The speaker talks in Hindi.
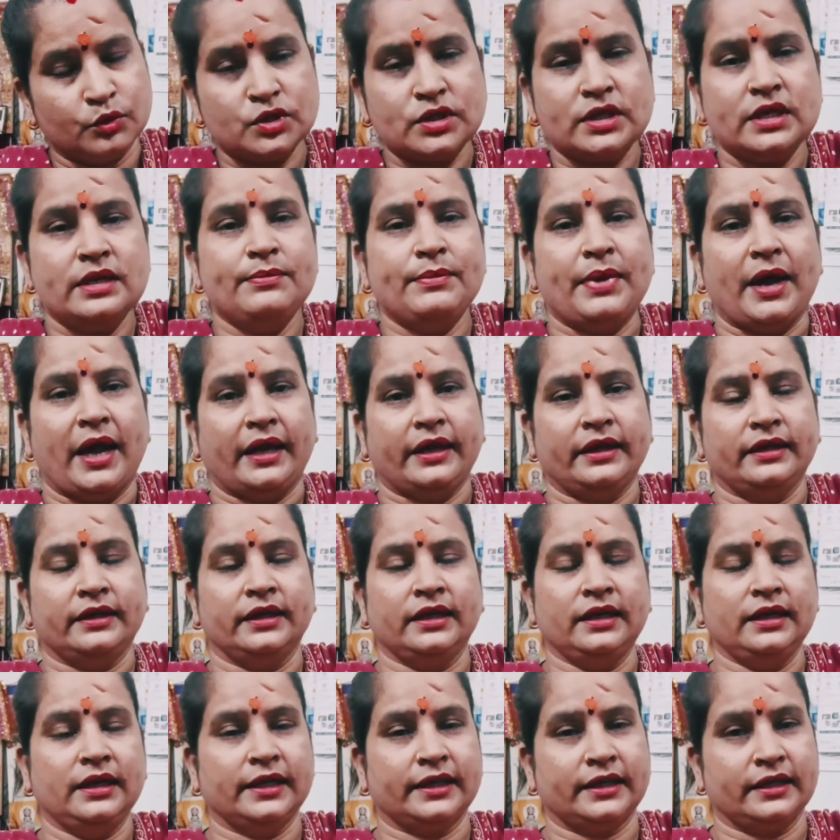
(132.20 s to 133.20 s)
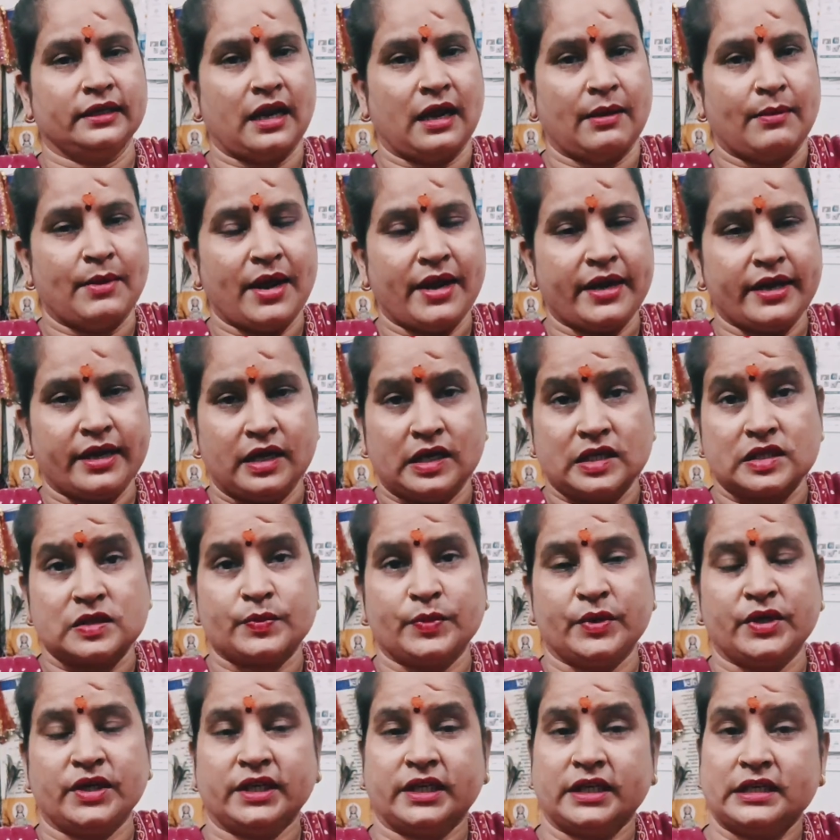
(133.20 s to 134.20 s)
मुस्लिम भाई हैं लेकिन हमारे
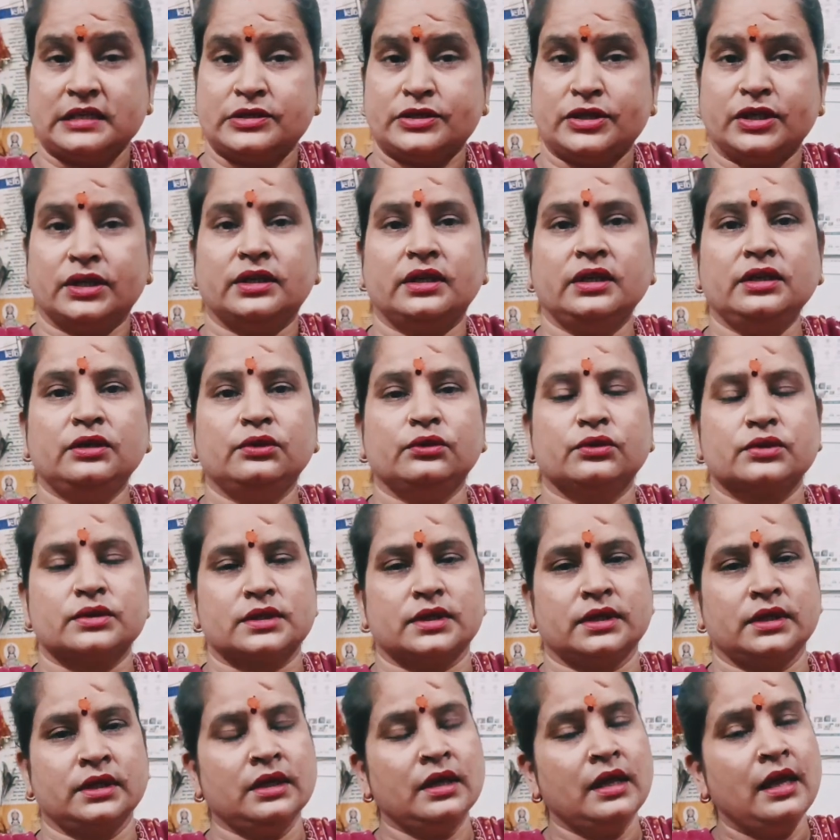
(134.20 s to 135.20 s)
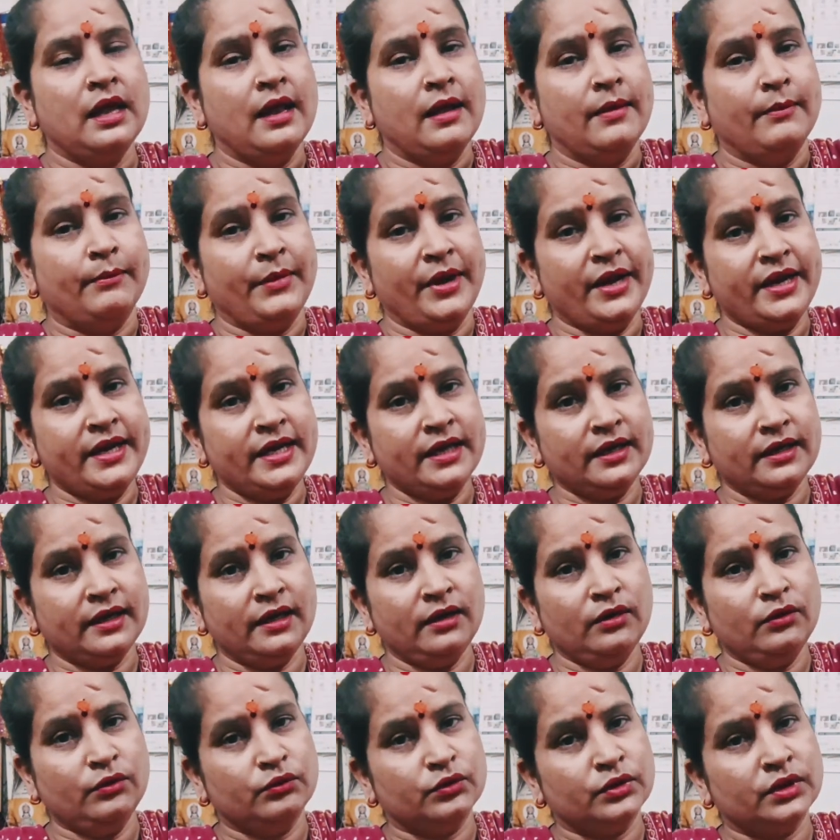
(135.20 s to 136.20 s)
हस्बैंड के जिगरी दोस्त हैं मैंने
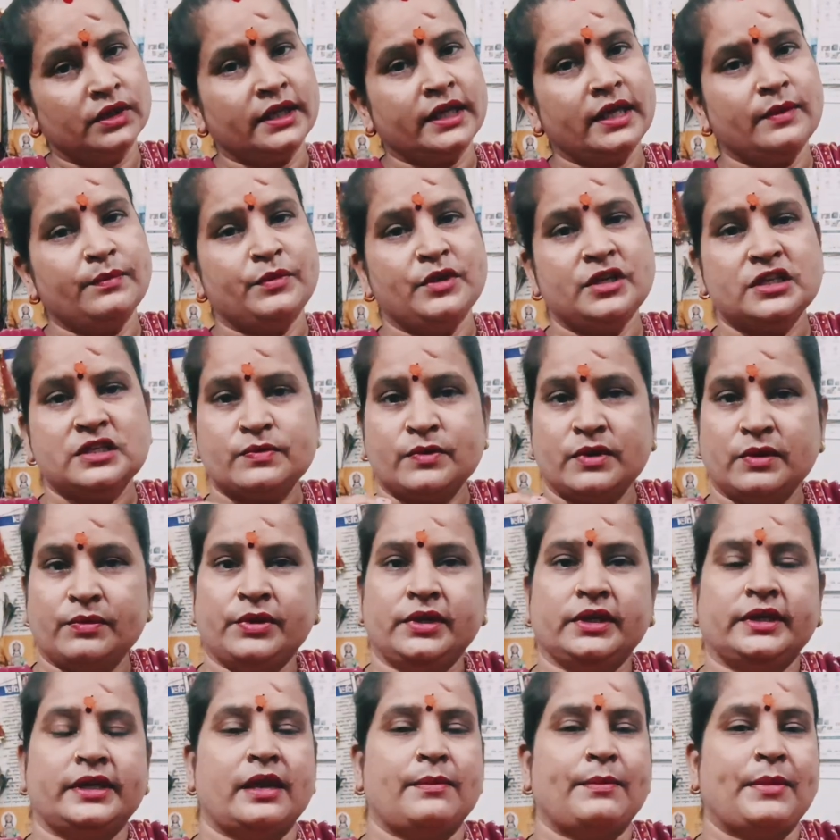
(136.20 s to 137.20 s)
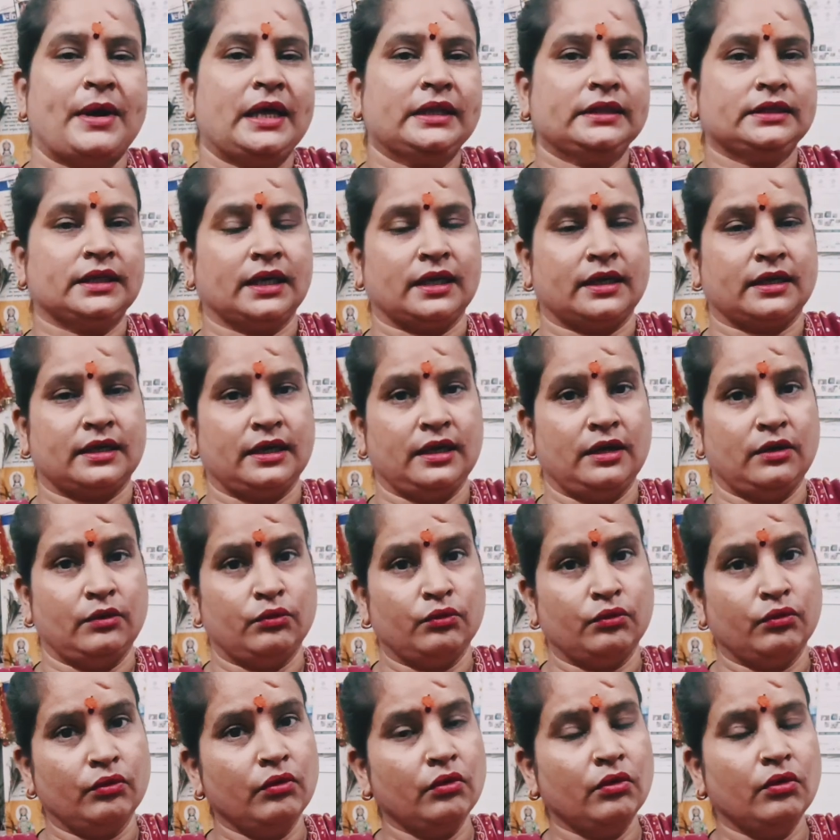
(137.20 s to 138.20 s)
कल उनके बीच में भी ये बात रखा
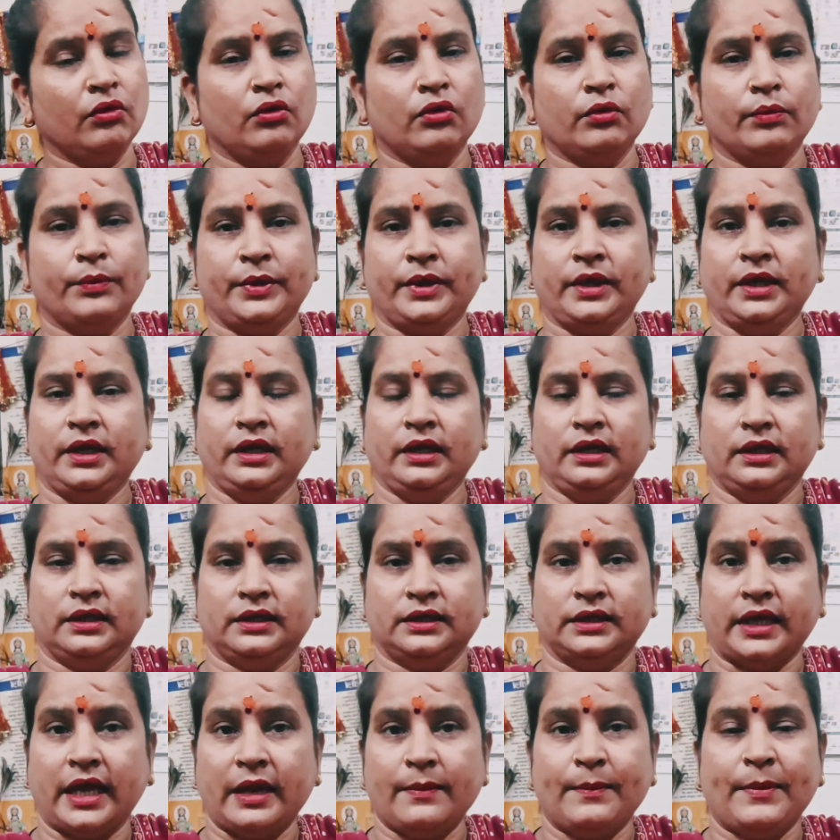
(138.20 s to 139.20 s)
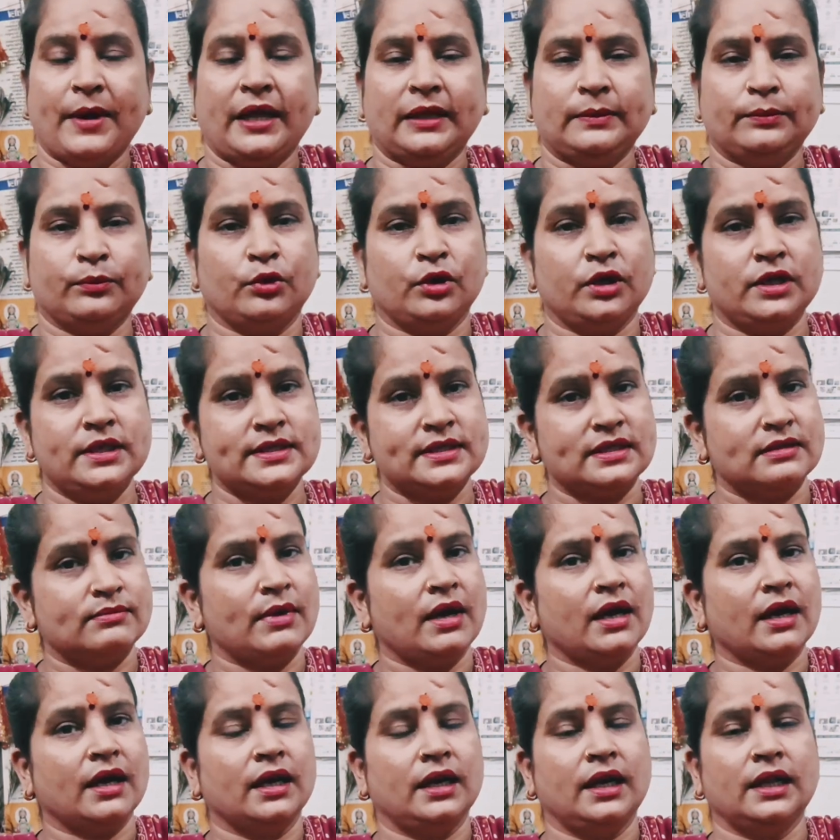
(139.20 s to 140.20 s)
उन लोग भी यही बात बोले
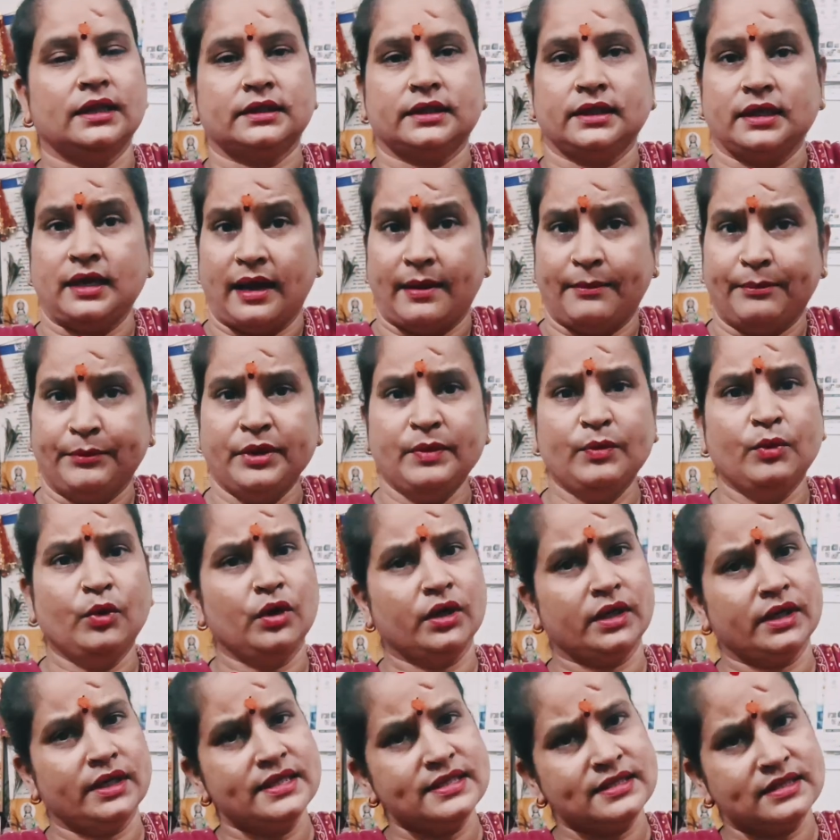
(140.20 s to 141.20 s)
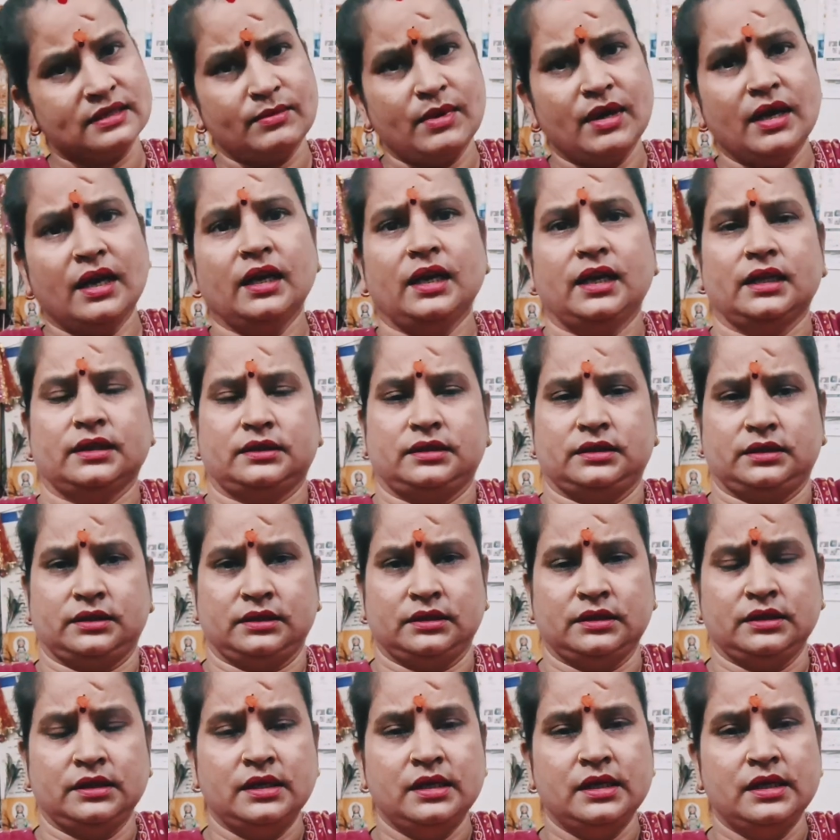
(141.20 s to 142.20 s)
सीमा गलत है हम भी बोल रहे हैं सीमा गलत
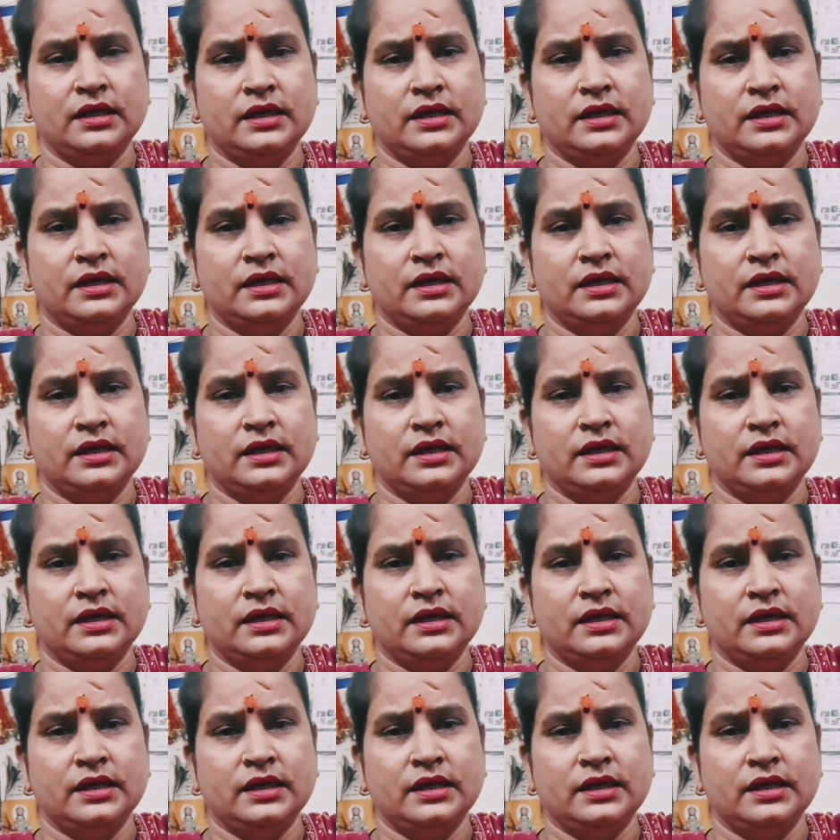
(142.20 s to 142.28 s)
है